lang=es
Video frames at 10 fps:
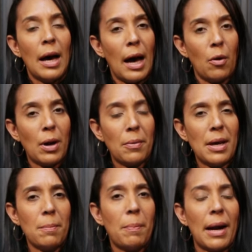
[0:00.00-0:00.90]
Ahora
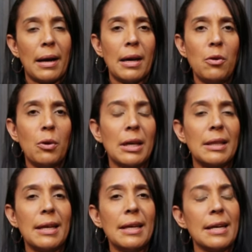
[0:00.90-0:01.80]
bien, para aquellos que
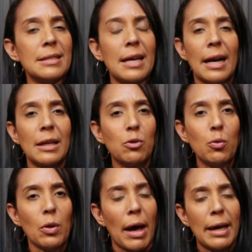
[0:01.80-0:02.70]
tienen esa gran
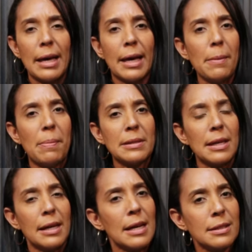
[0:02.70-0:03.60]
duda, ¿y qué
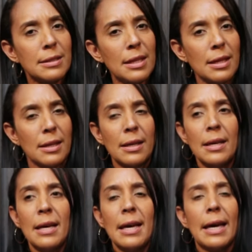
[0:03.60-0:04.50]
pasaría si?
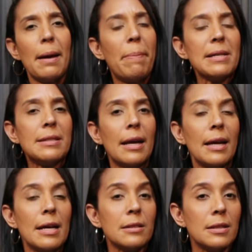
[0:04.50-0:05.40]
¿Qué
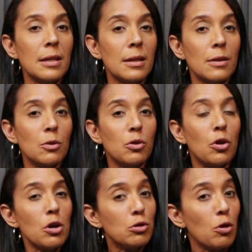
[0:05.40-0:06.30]
pasaría si
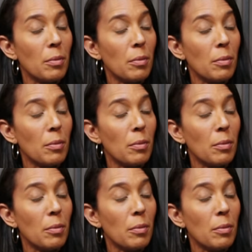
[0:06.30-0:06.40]
dos